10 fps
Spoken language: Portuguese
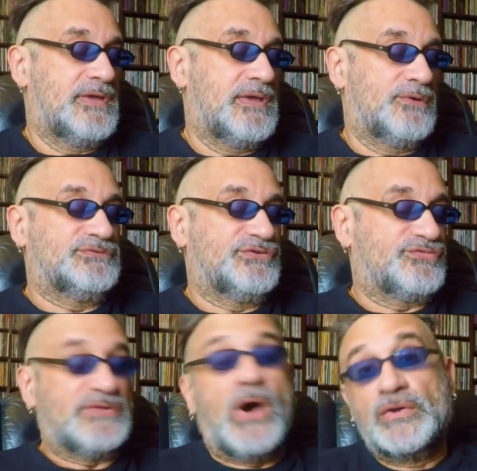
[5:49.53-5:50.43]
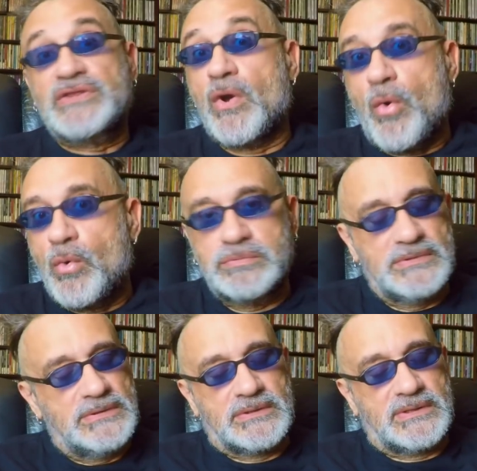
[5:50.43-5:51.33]
É um disco da Odeon,
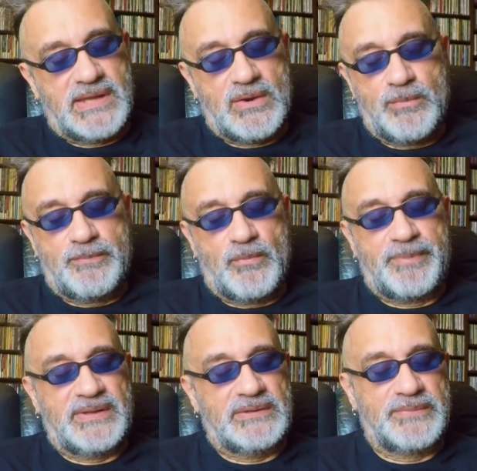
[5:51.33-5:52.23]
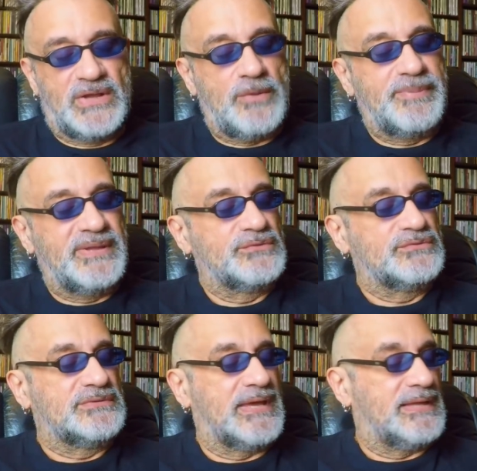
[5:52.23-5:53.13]
que é o, o melhor
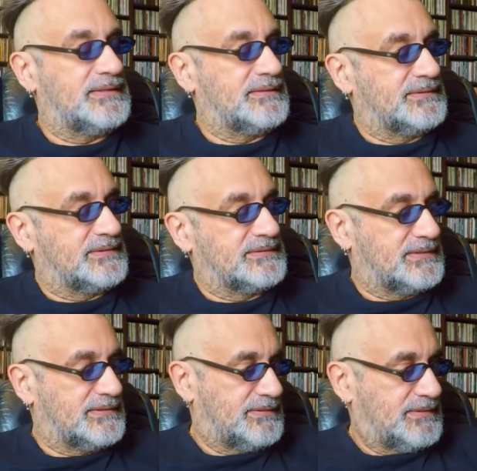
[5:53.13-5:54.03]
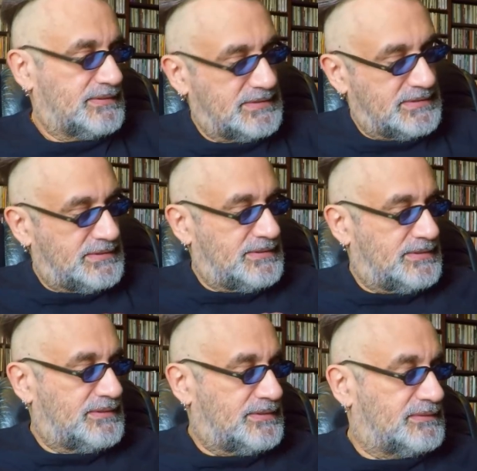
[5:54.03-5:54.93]
período dela na, na,
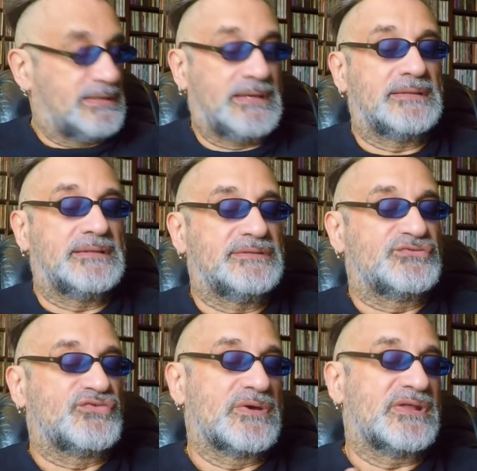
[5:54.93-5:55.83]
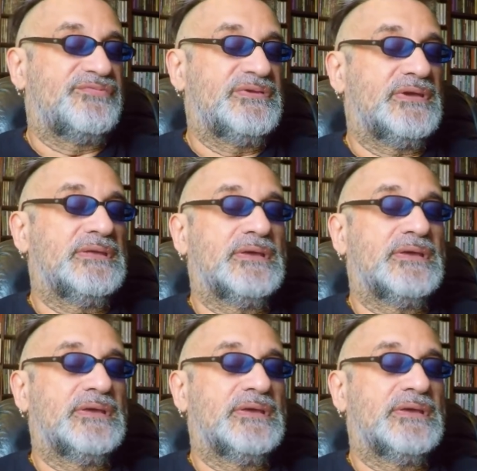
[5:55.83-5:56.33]
na, na discografia.